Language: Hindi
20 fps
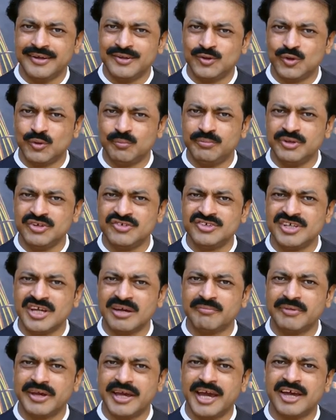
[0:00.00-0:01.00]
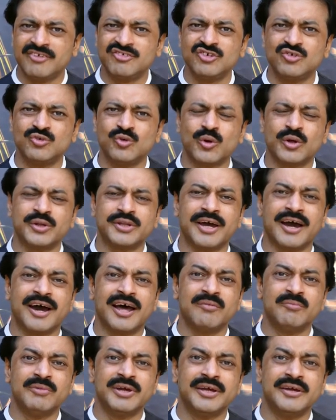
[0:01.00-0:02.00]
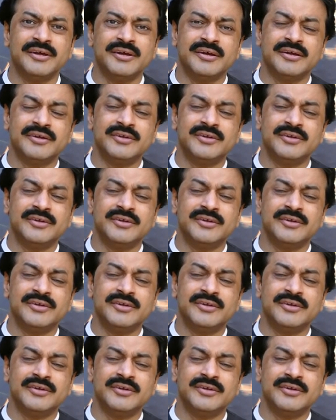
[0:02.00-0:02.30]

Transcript: तो बी सी एम ऐसी सूरत हाल में